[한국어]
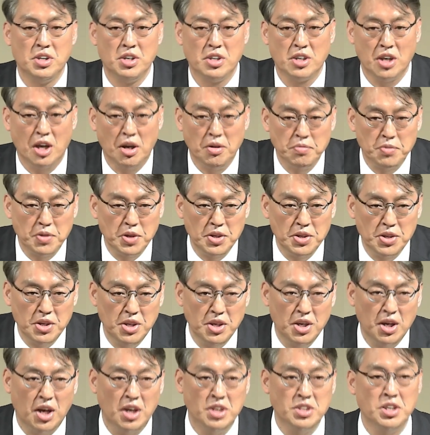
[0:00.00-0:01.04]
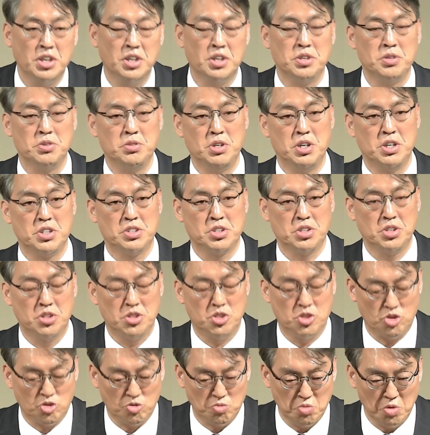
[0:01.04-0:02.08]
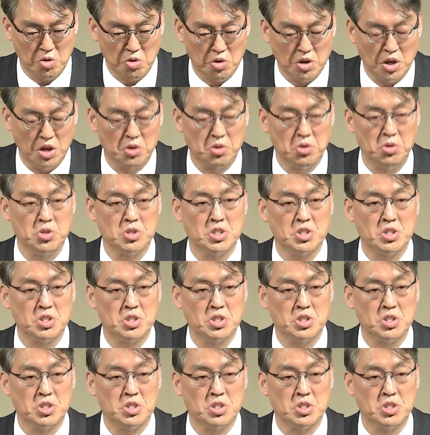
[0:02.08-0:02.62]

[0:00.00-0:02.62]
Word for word: 남편이 아내를 위해서 축복하고